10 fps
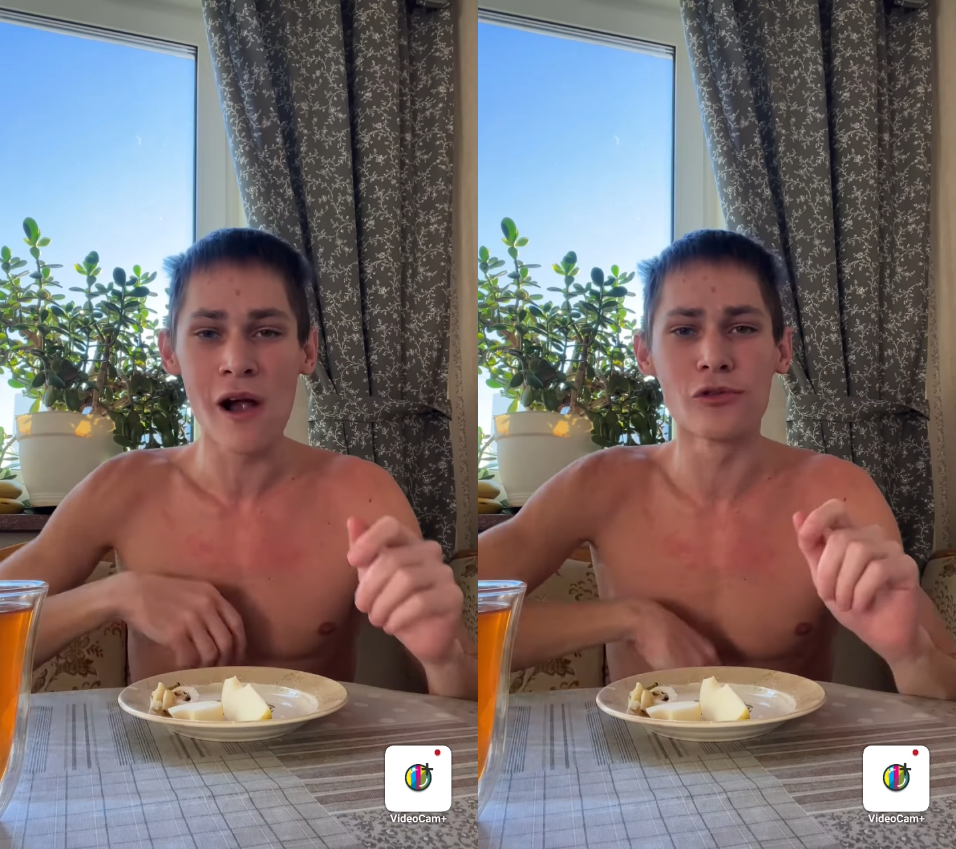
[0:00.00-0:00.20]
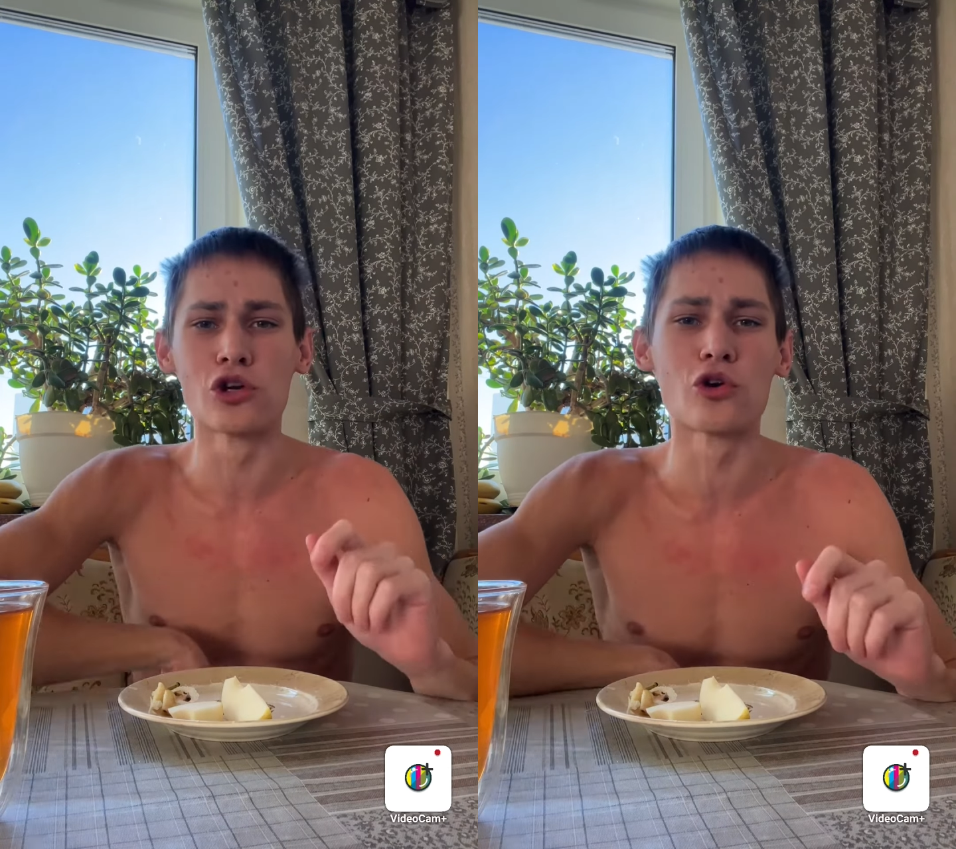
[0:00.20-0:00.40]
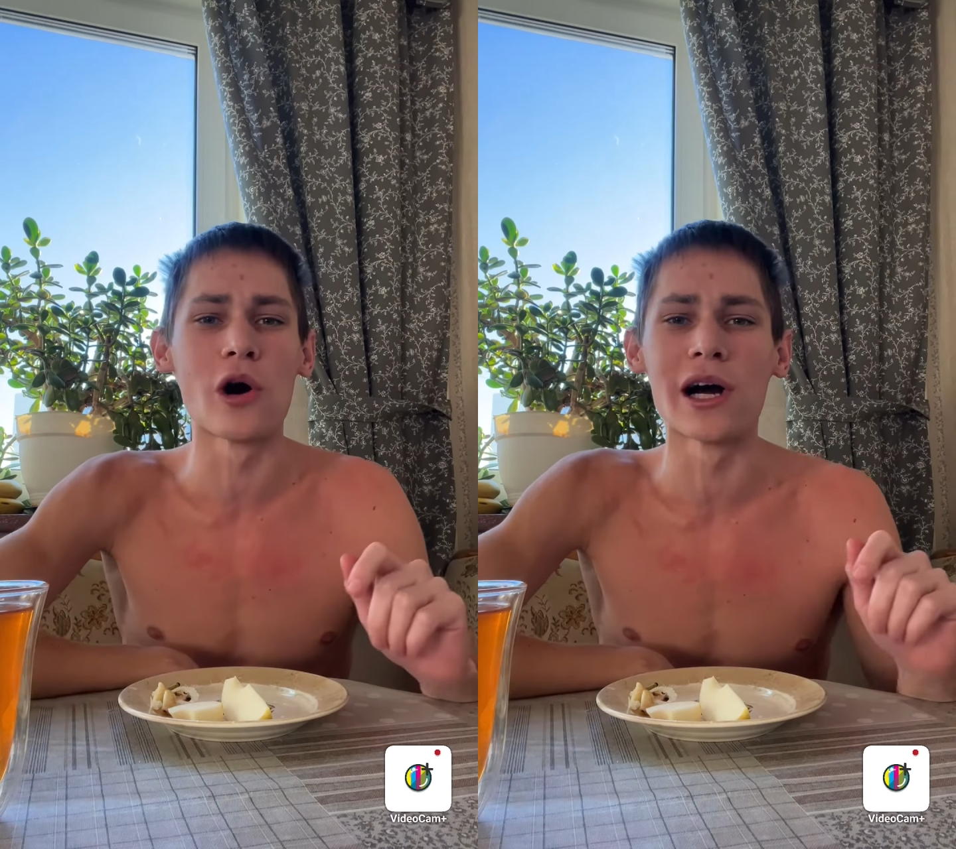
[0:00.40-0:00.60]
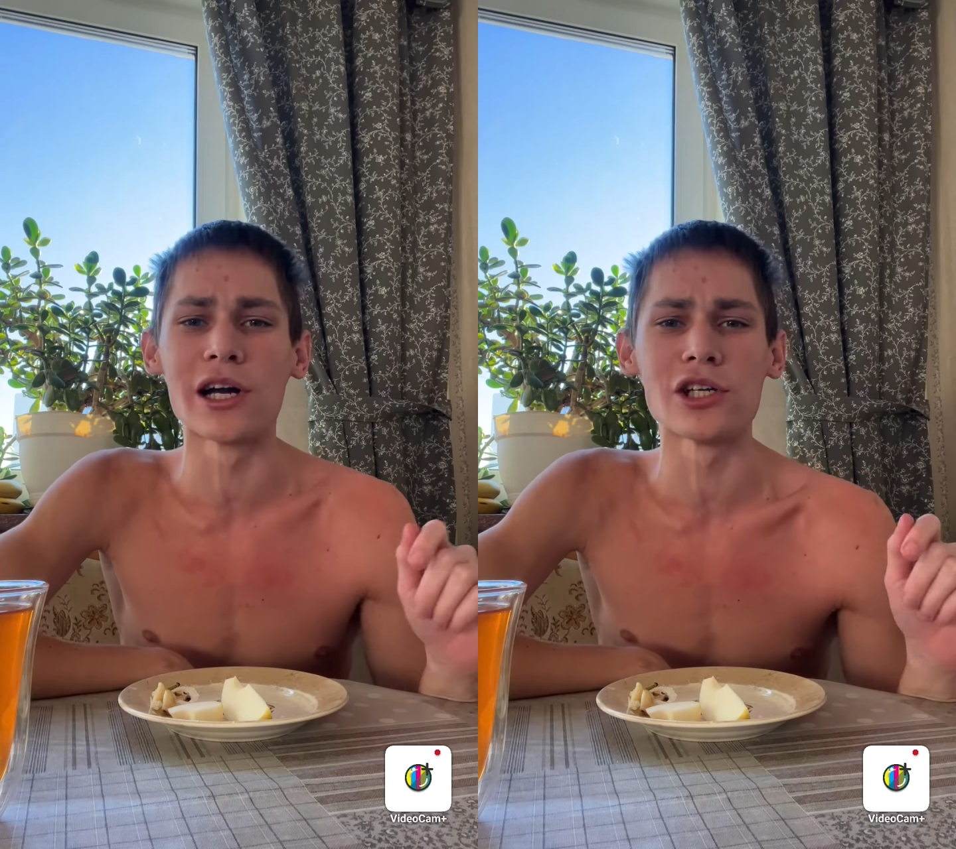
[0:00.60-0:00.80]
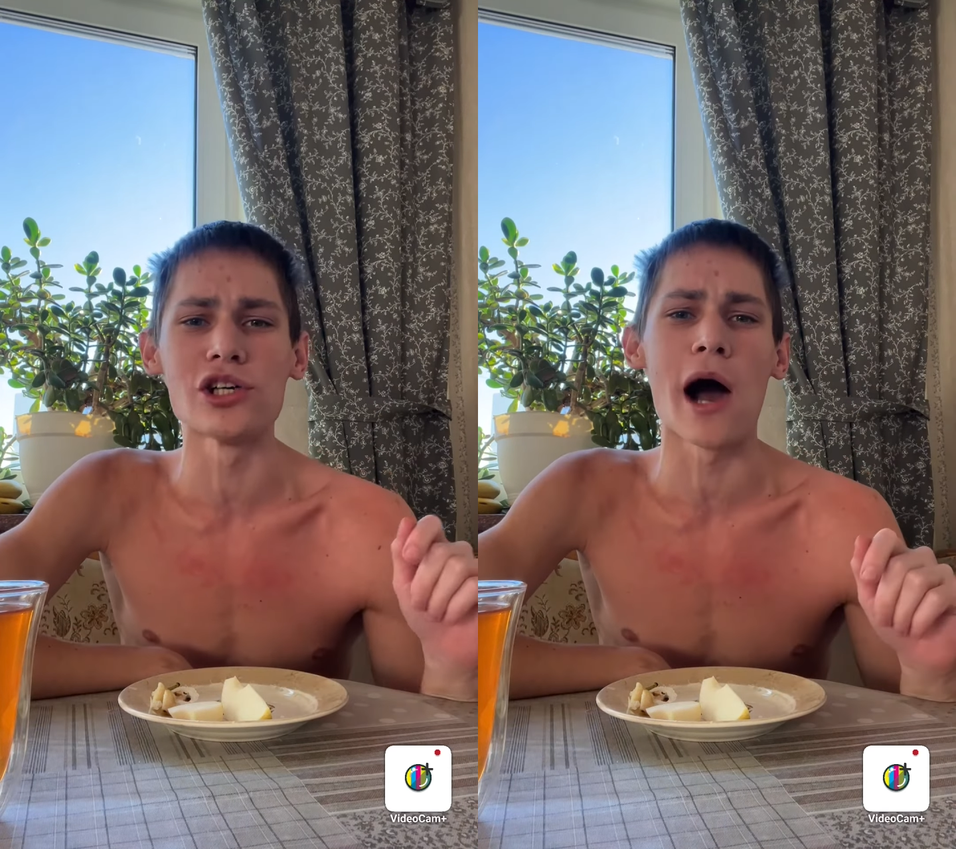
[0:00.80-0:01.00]
Другой
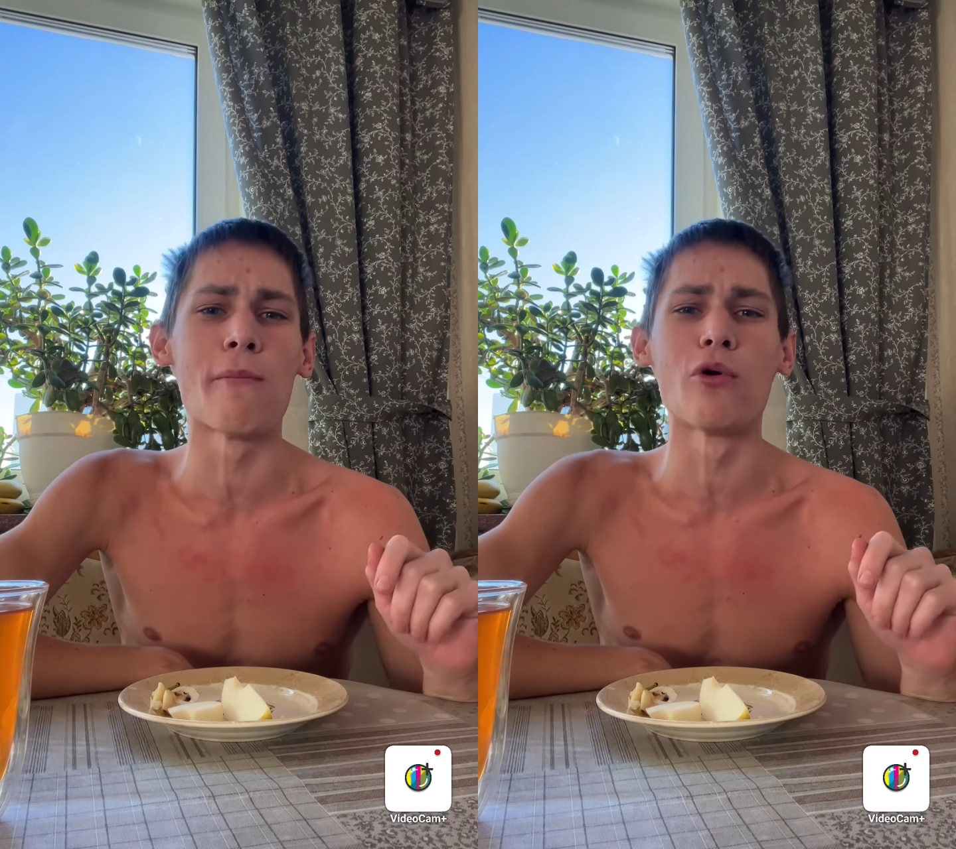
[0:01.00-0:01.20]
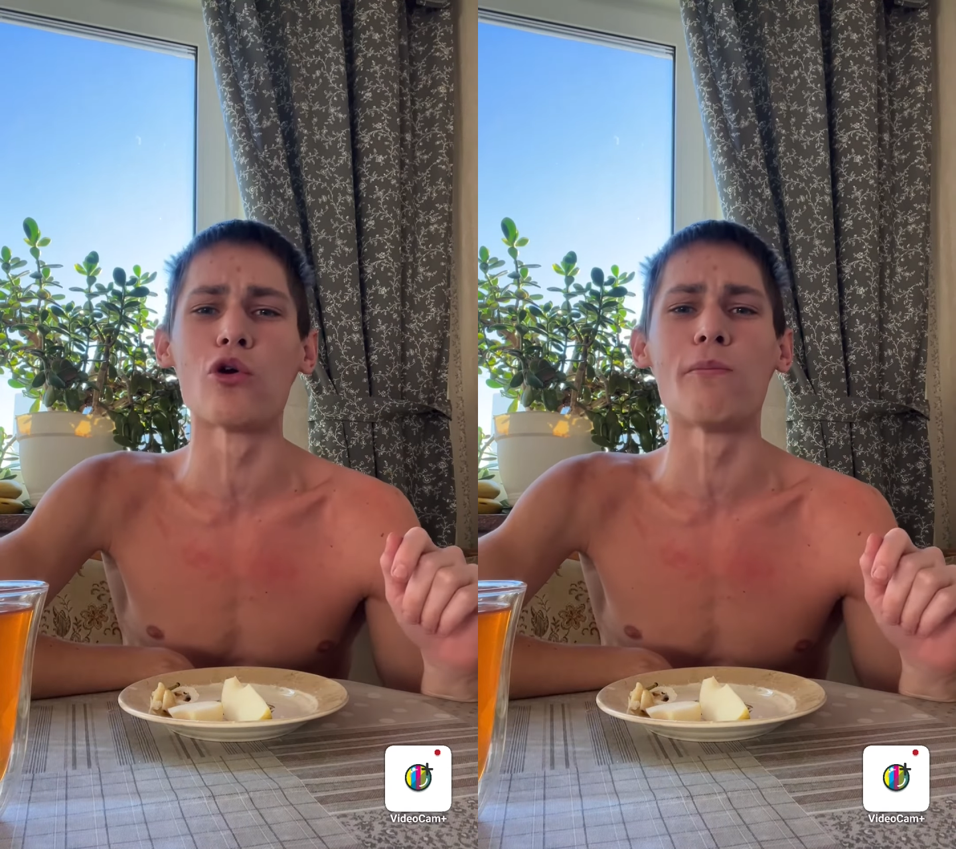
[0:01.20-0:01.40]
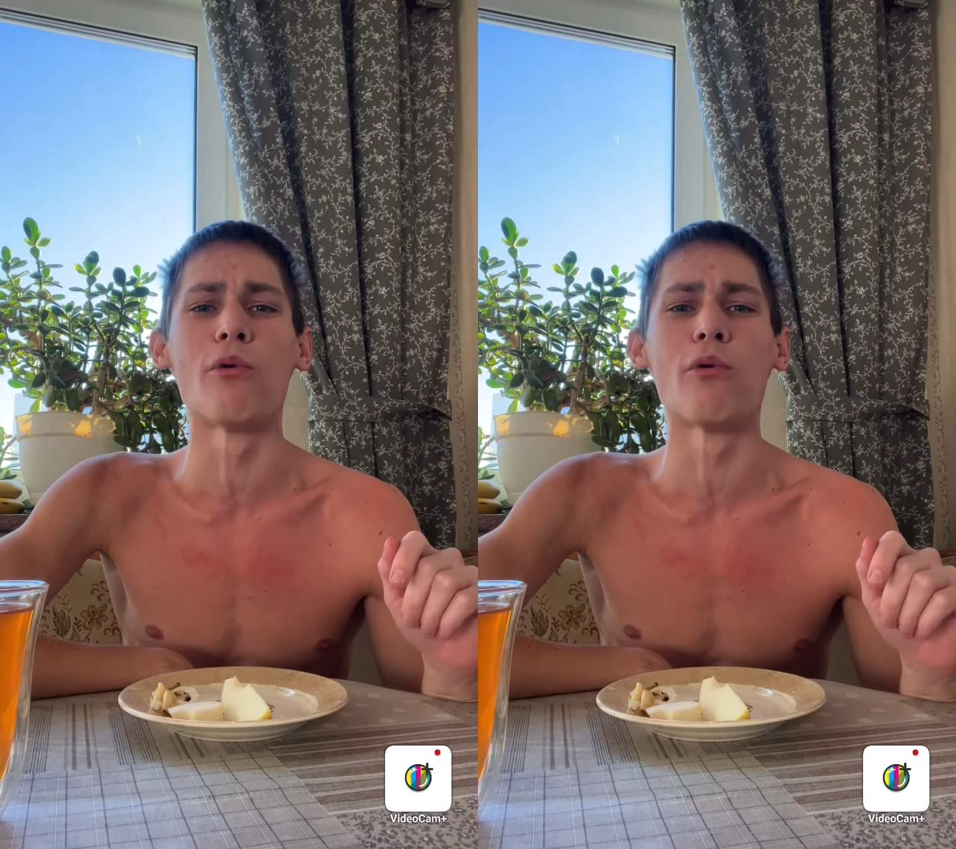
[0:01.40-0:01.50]
говорит, я буду